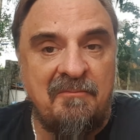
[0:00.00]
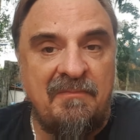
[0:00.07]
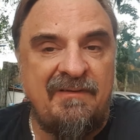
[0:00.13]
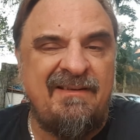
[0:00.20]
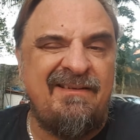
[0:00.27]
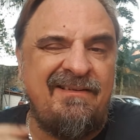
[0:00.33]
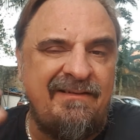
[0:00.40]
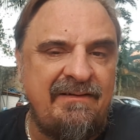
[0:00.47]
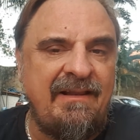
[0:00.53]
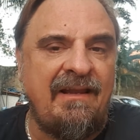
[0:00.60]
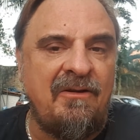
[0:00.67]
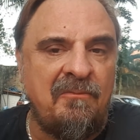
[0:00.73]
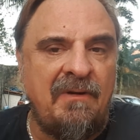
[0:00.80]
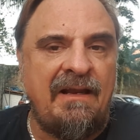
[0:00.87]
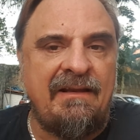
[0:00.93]
Mas a gente
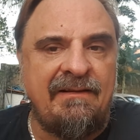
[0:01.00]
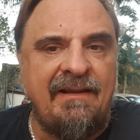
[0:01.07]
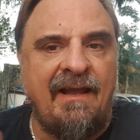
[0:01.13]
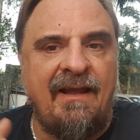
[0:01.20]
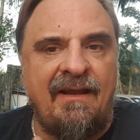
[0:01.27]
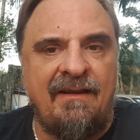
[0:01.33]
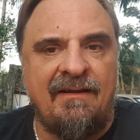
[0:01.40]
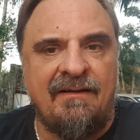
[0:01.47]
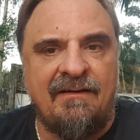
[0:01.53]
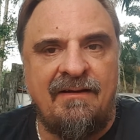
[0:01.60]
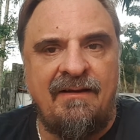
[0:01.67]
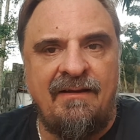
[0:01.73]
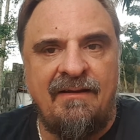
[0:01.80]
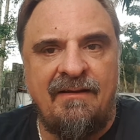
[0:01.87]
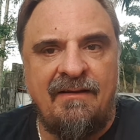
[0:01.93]
tem uma ideia,
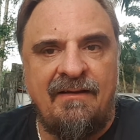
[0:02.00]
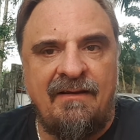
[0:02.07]
né?